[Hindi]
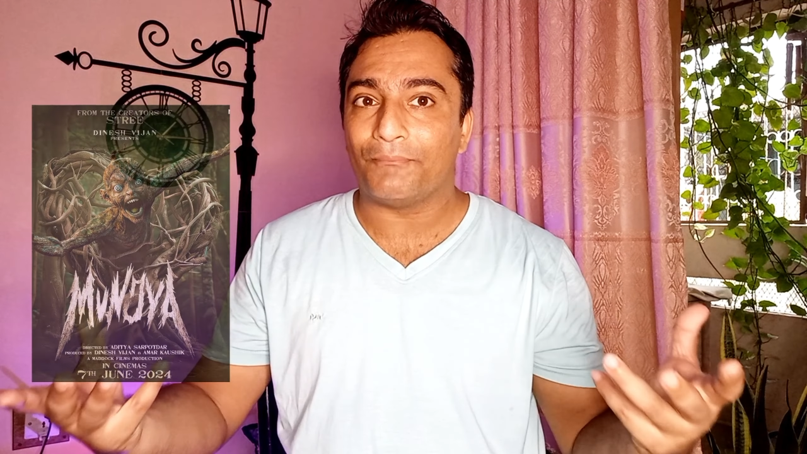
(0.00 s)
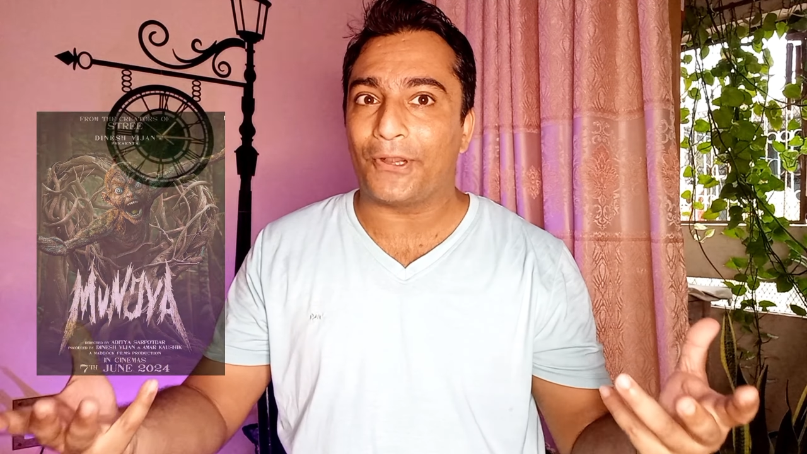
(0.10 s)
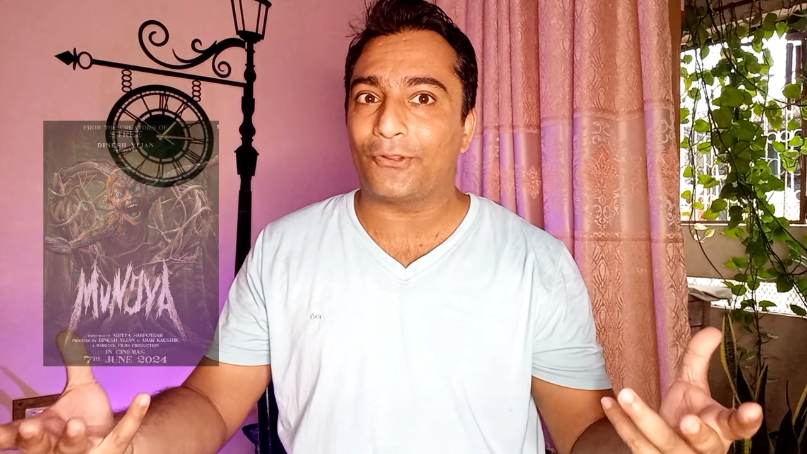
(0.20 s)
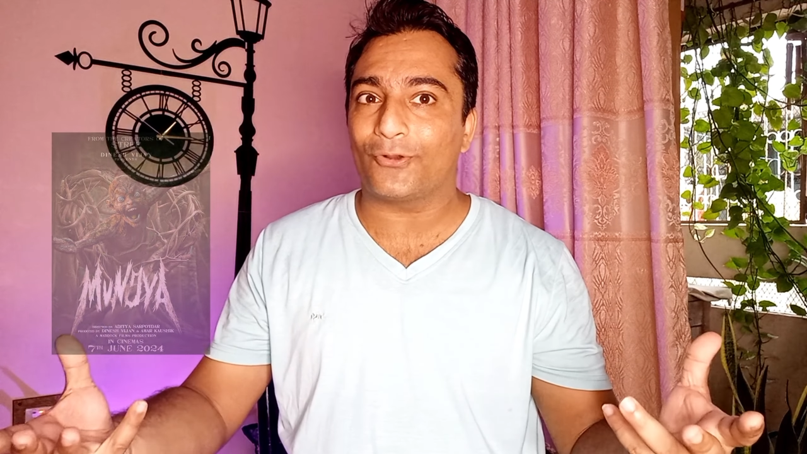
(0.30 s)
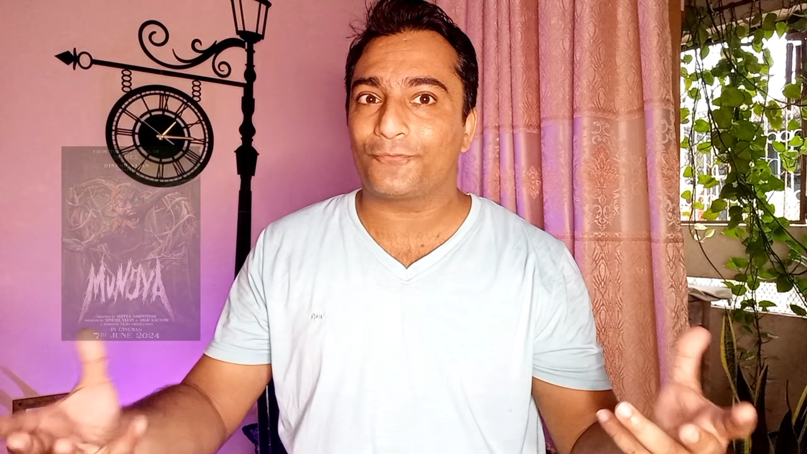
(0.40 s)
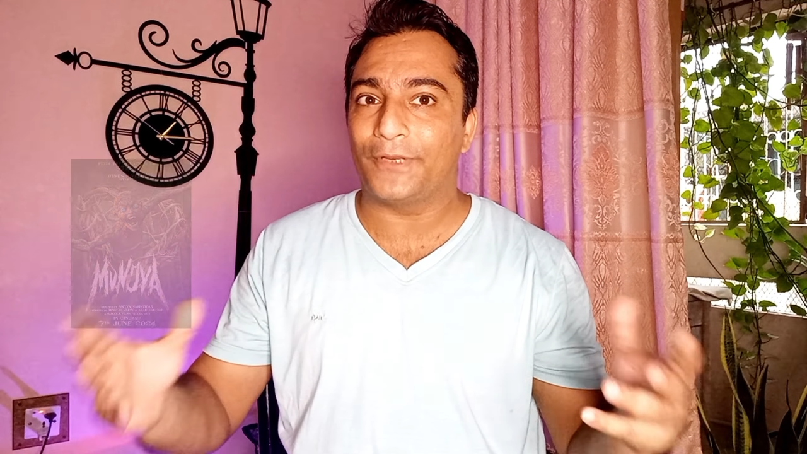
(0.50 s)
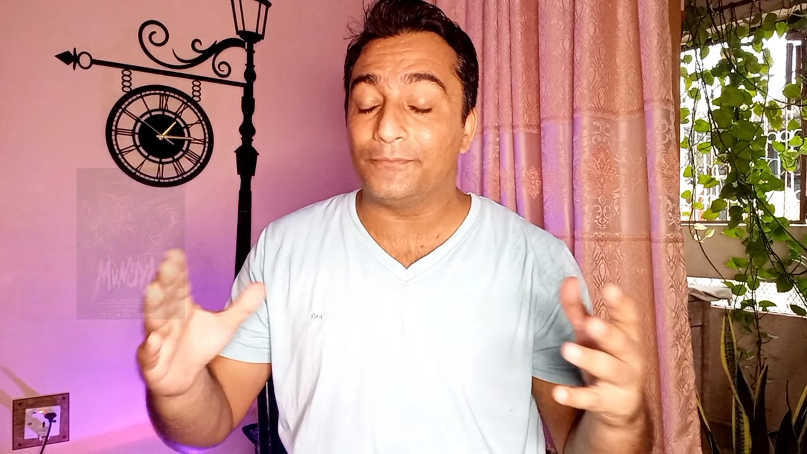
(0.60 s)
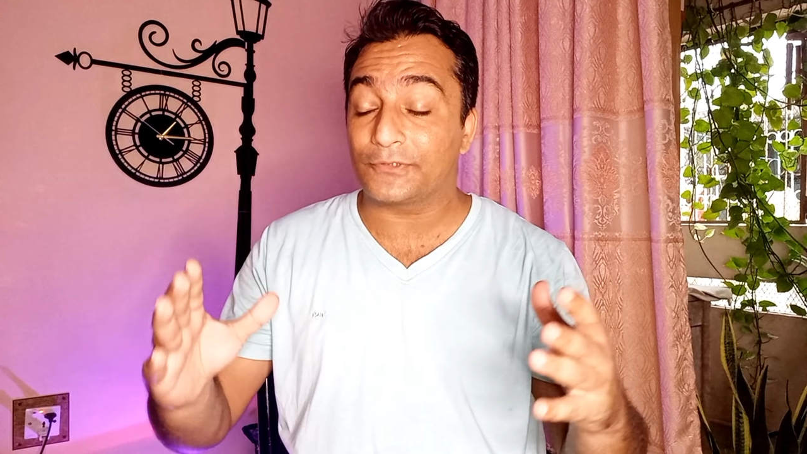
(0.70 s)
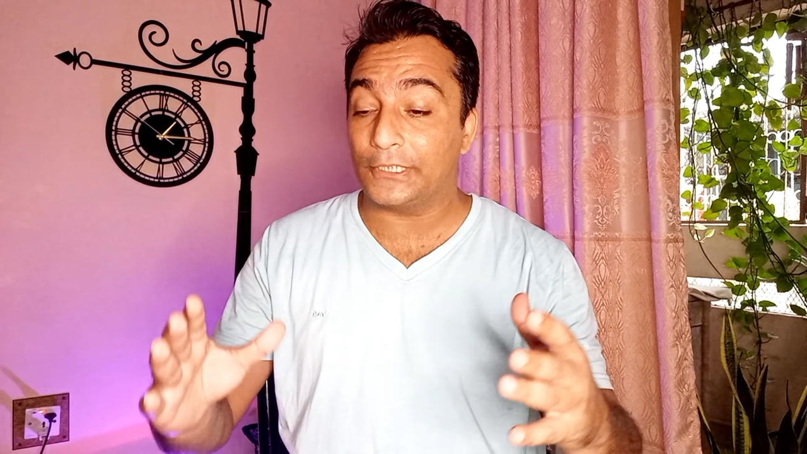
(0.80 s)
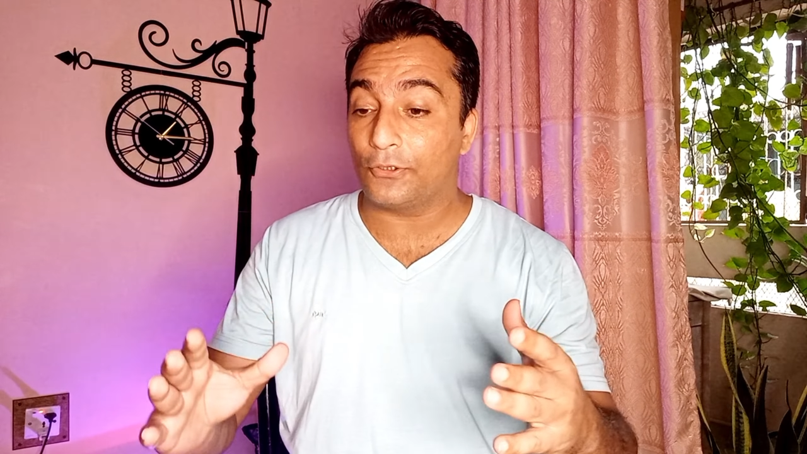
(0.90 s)
मेडॉक
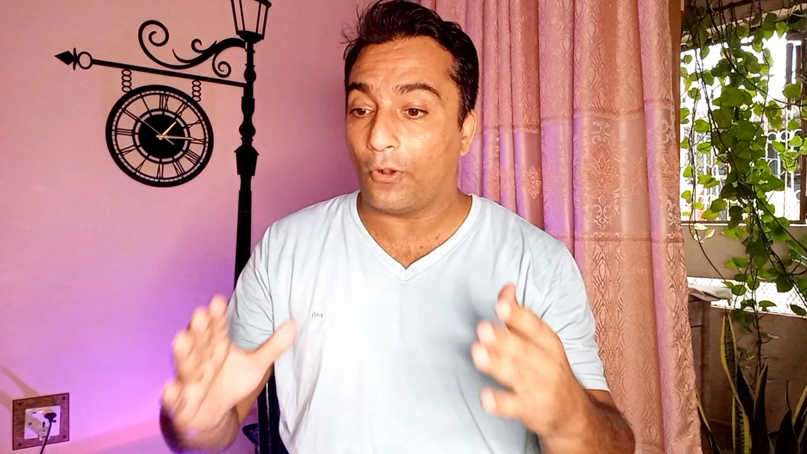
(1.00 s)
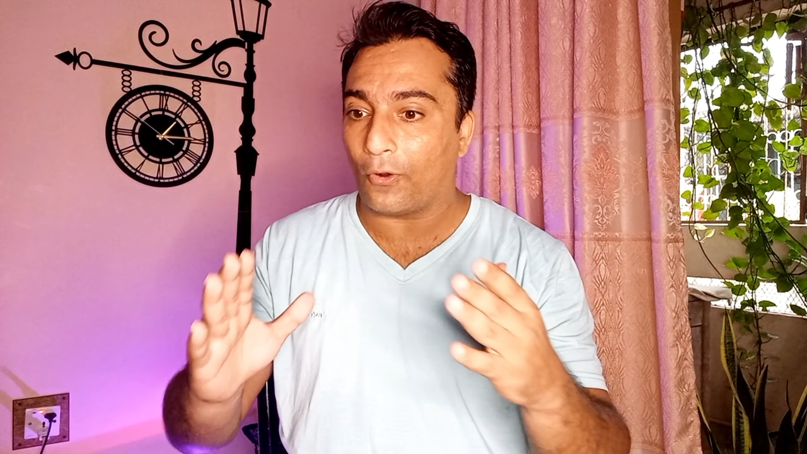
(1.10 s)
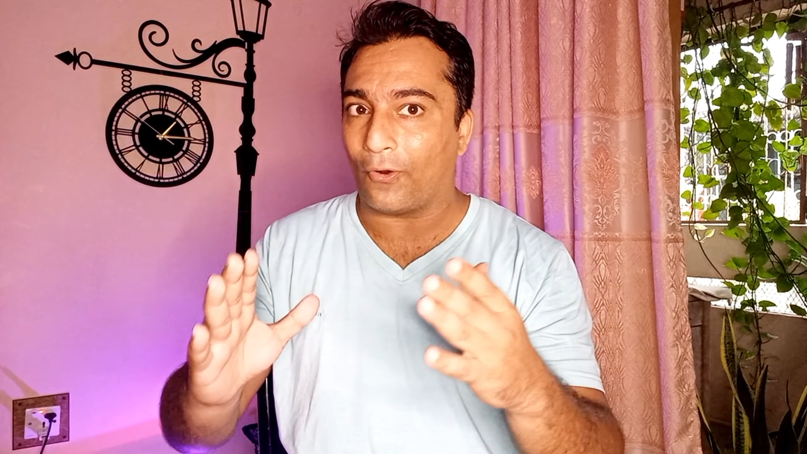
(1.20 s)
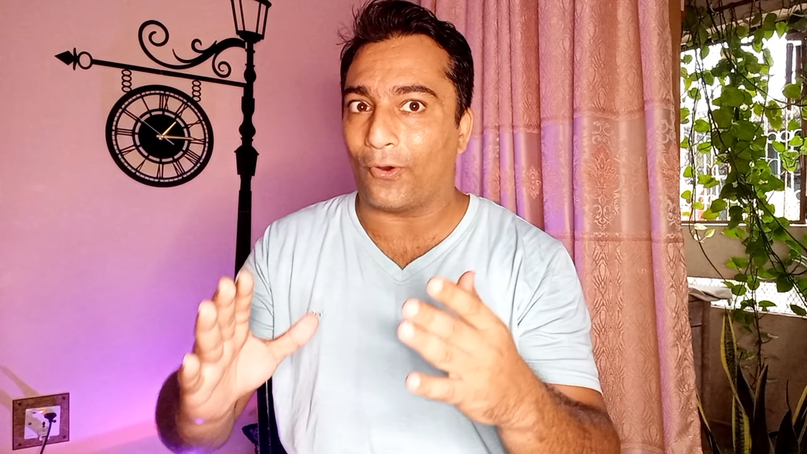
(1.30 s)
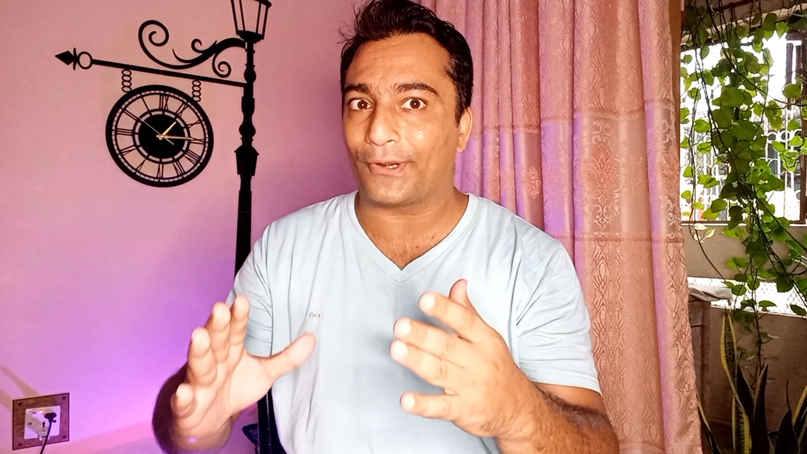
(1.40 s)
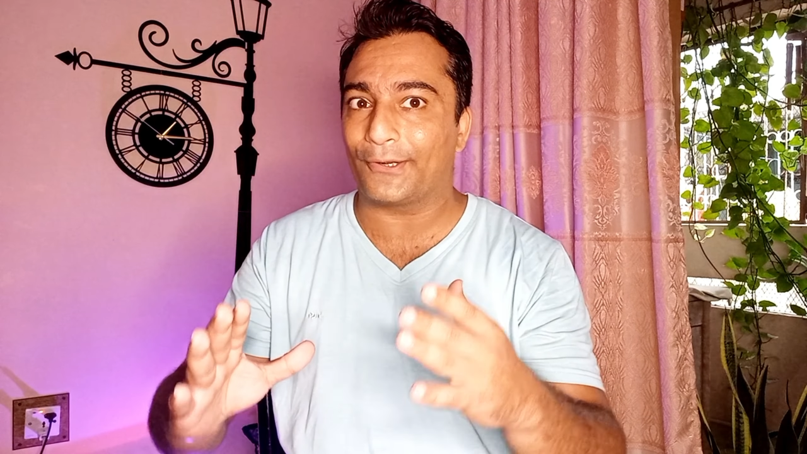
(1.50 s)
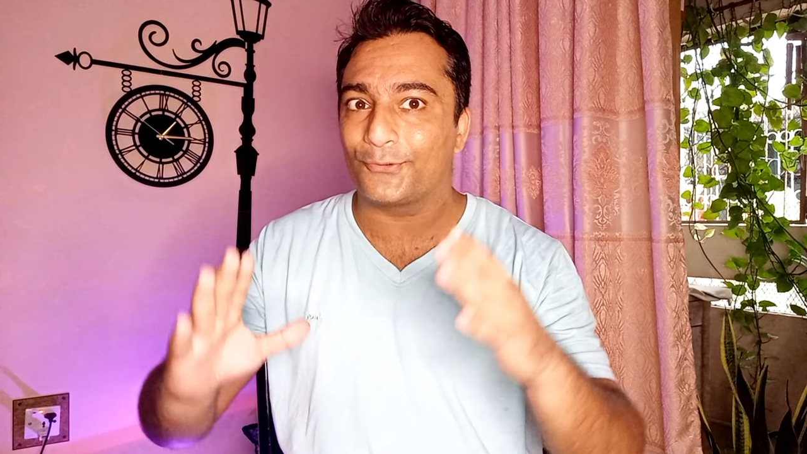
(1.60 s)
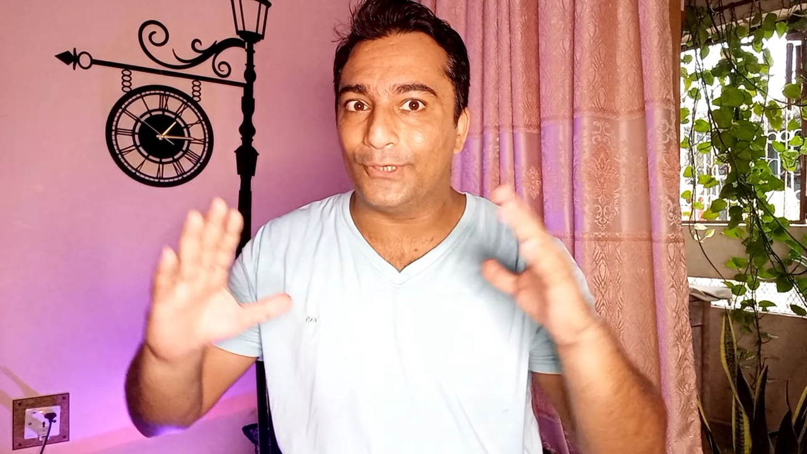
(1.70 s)
फिल्म्स की जो हॉरर